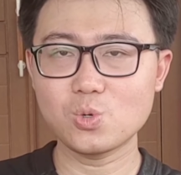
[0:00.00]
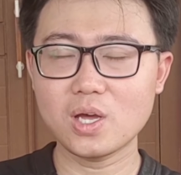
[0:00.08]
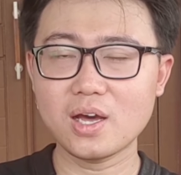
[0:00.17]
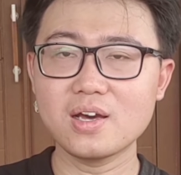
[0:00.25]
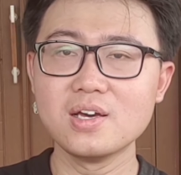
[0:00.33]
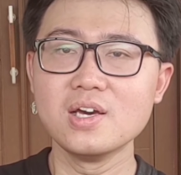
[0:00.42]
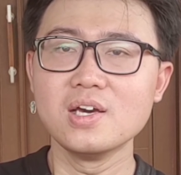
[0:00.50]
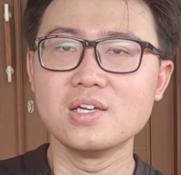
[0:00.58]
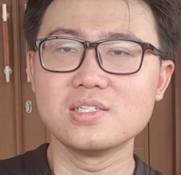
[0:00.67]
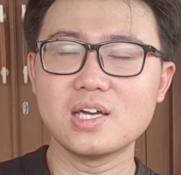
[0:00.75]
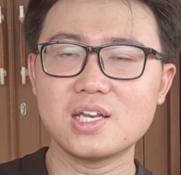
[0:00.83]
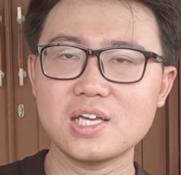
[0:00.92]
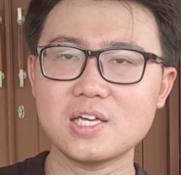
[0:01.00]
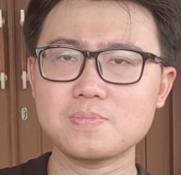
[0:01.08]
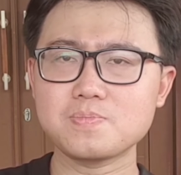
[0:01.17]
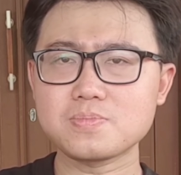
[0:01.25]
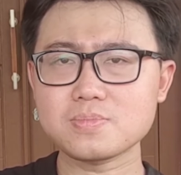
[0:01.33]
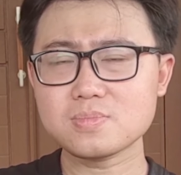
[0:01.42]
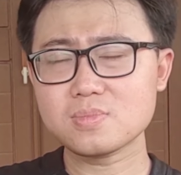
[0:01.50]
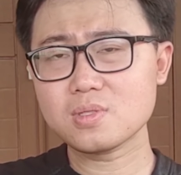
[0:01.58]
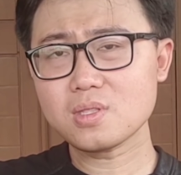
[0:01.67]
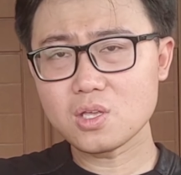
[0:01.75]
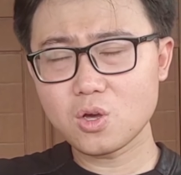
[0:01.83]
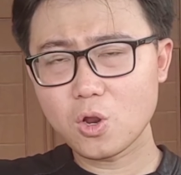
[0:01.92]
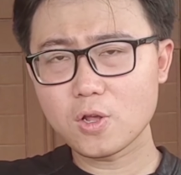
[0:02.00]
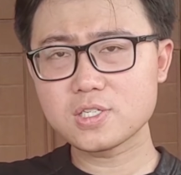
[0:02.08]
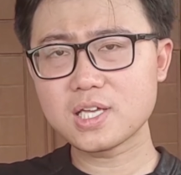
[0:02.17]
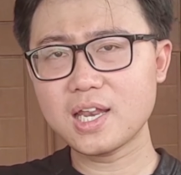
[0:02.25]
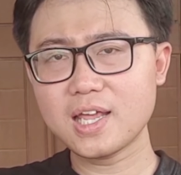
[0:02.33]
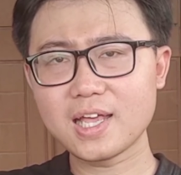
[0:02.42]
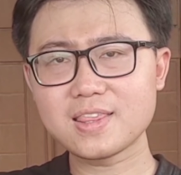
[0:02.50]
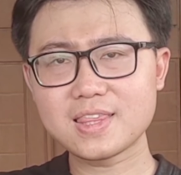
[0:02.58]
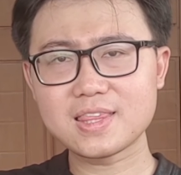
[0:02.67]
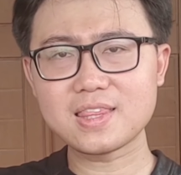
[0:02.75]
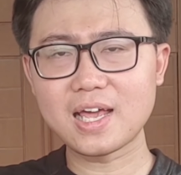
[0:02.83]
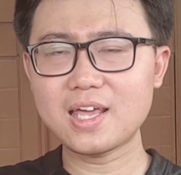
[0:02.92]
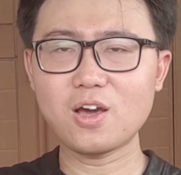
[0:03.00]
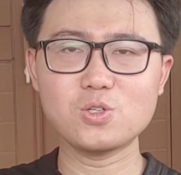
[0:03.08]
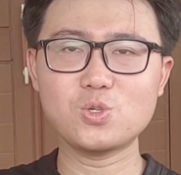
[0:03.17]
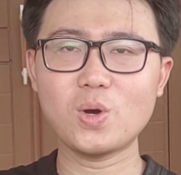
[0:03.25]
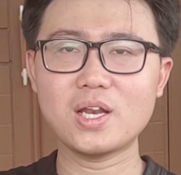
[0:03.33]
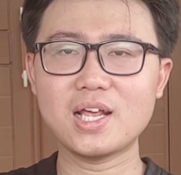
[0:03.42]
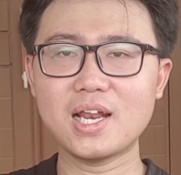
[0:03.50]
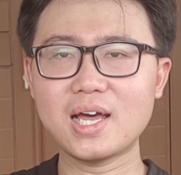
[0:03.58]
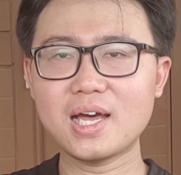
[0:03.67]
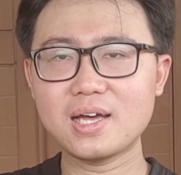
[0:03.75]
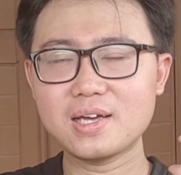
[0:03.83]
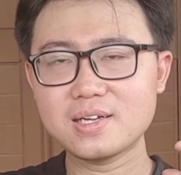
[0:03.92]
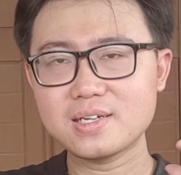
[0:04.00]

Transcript: juga. Jadi kalau saya lihat Talia Onsu adalah